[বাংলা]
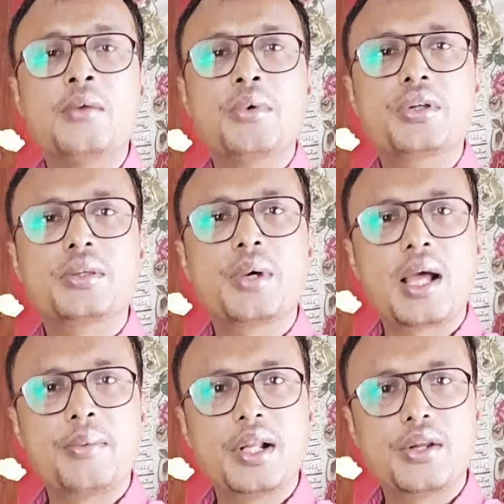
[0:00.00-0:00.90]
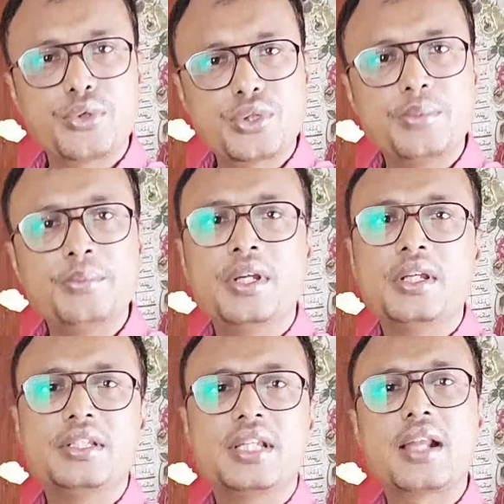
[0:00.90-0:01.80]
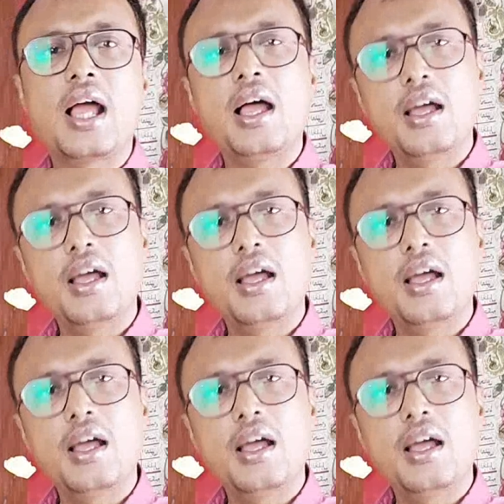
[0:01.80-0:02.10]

মুক্তবল আমেলের রসুম সেটা